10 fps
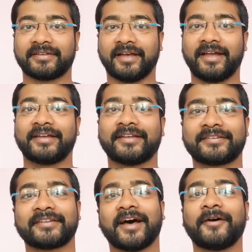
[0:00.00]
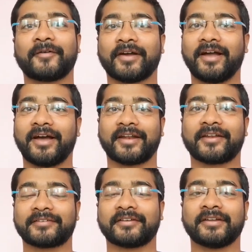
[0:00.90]
ஹாய் நான் உங்கள்
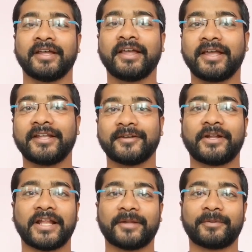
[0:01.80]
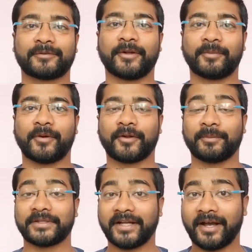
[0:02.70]
ஹரிகிருஷ்ணன் இந்த வீடியோவில் எப்போ சொல்ல போகிறோம்
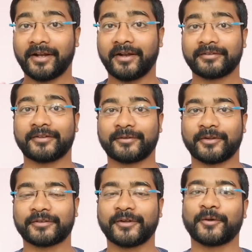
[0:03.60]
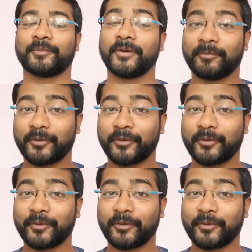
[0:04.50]
அப்படின்னு பார்த்தீங்கன்னா சிறு ஸ்டூடெண்ட்ஸ்க்கு ரொம்ப